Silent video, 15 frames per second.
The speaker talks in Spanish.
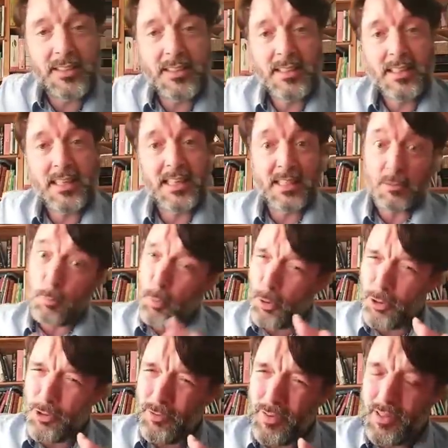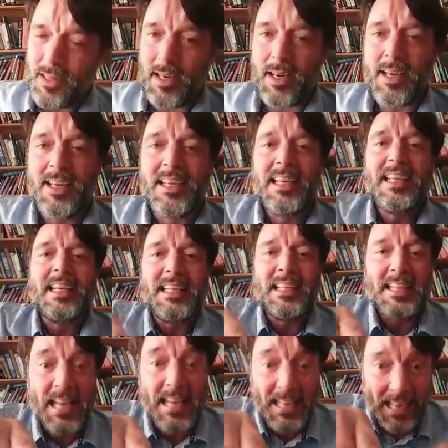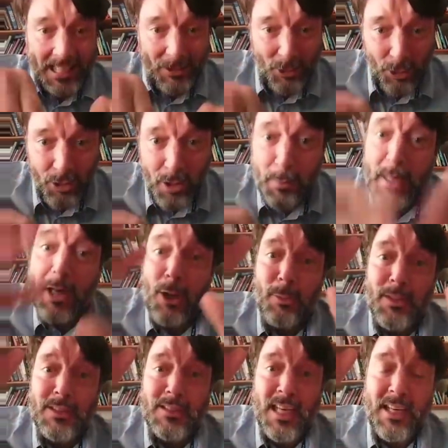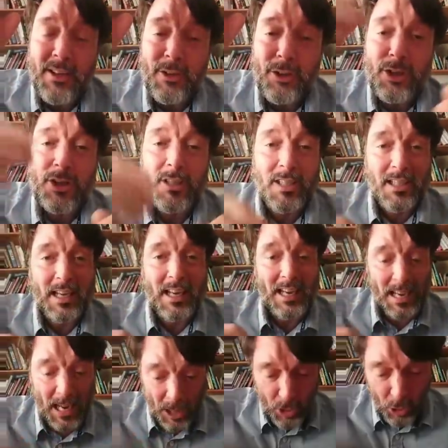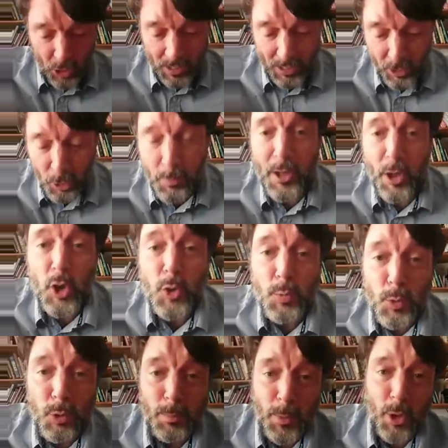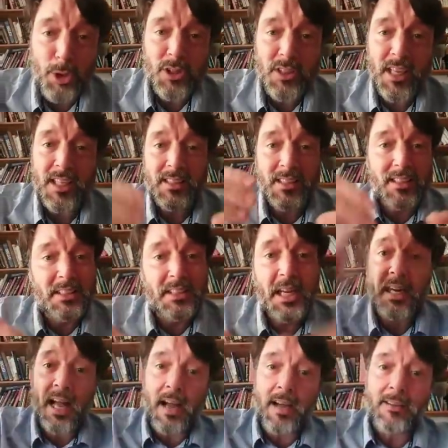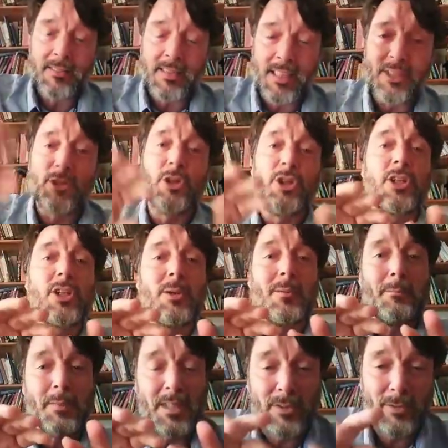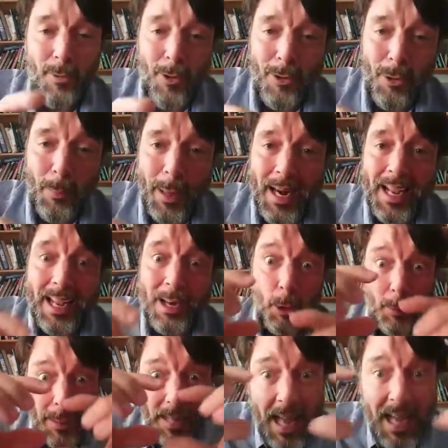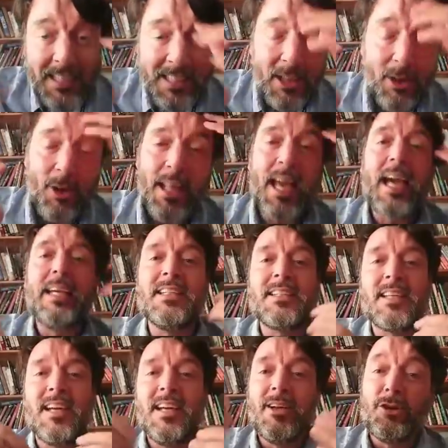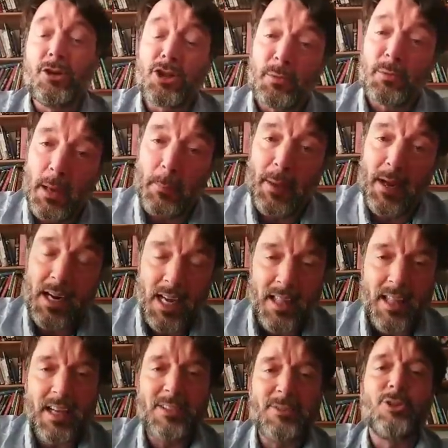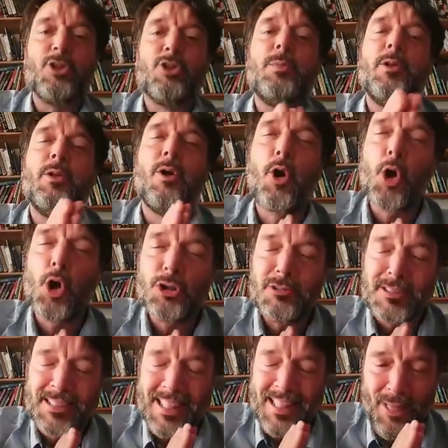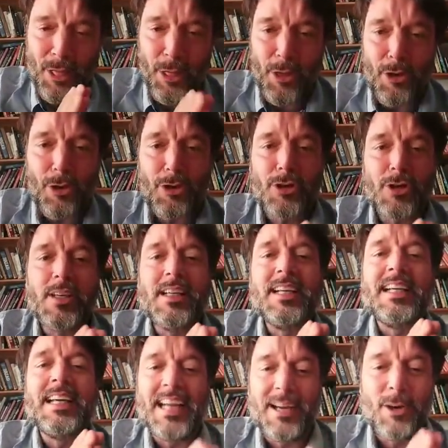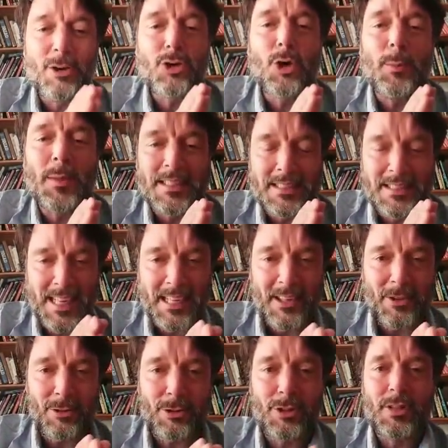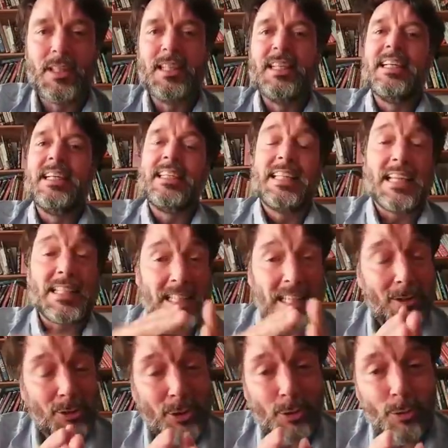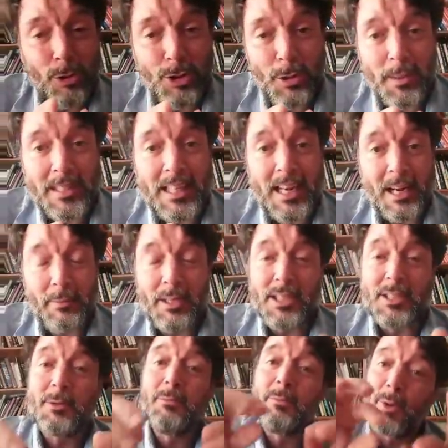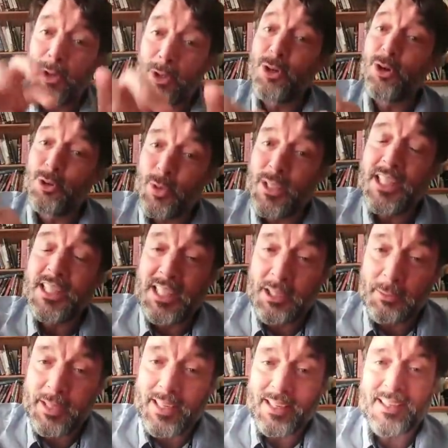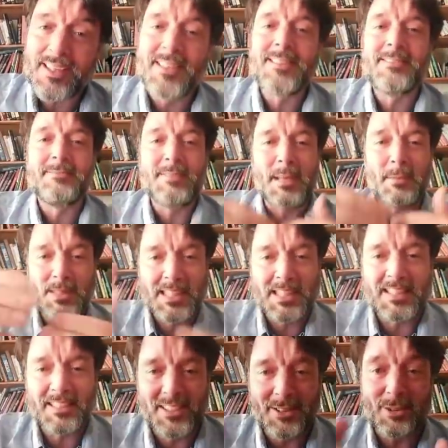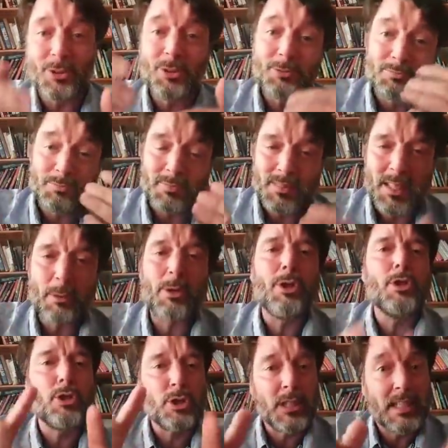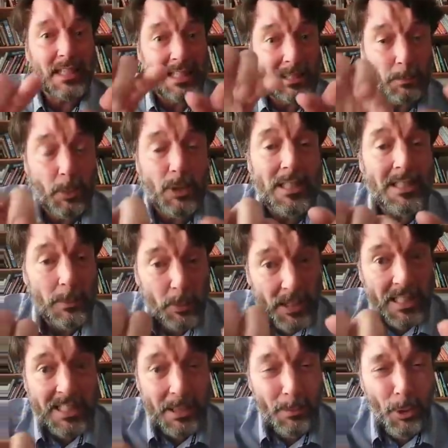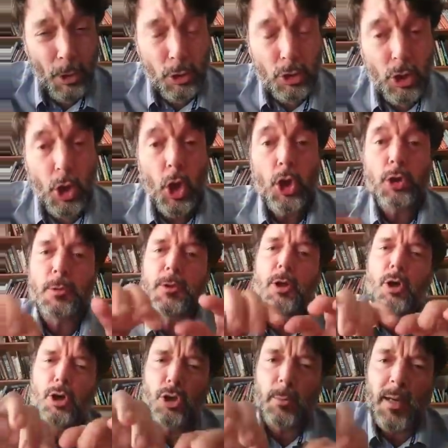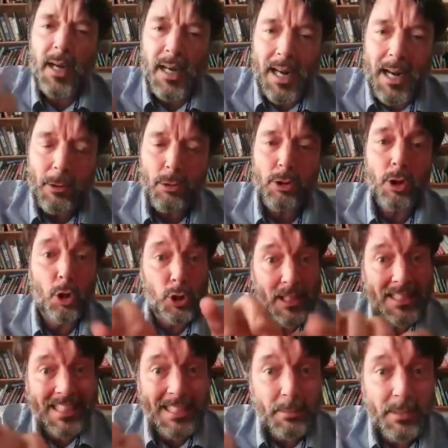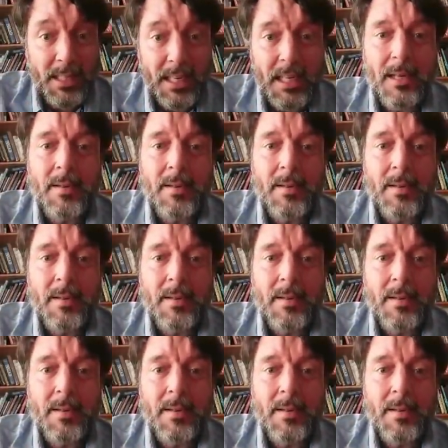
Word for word: que es un poco difícil, y hay 14.000 comentarios, el nombre Osmund Bjornstad se irá. Entonces, mi esfuerzo para que lo veáis y lo leáis no servirá para nada. Entonces os pido contención en los comentarios. Ya sé que los títulos se van del revés, por eso los voy a escribir, que me estáis diciendo. ¿De acuerdo? Entonces, es importante, voy a escribir sobre todo los nombres raros, los escribiré,